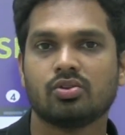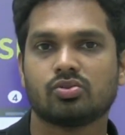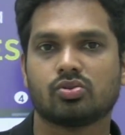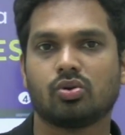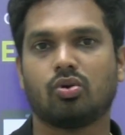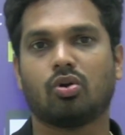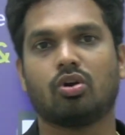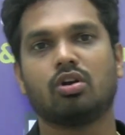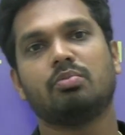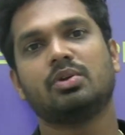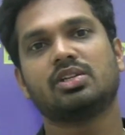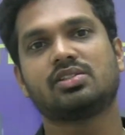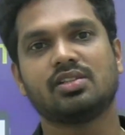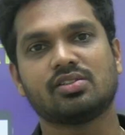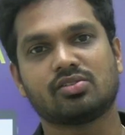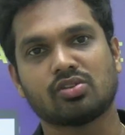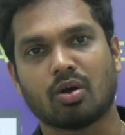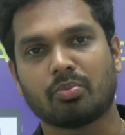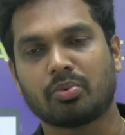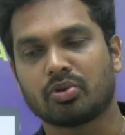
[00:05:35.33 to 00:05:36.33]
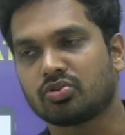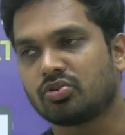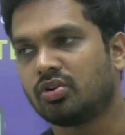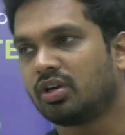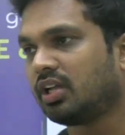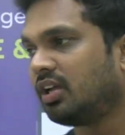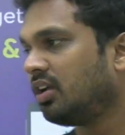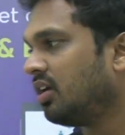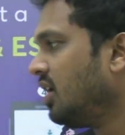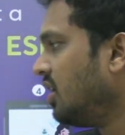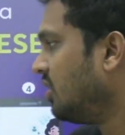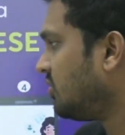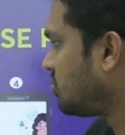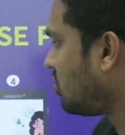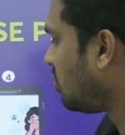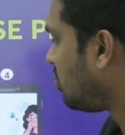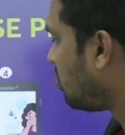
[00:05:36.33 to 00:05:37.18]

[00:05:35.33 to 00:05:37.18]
సో డోంట్ మిస్ దిస్ ఆపర్చునిటీ సో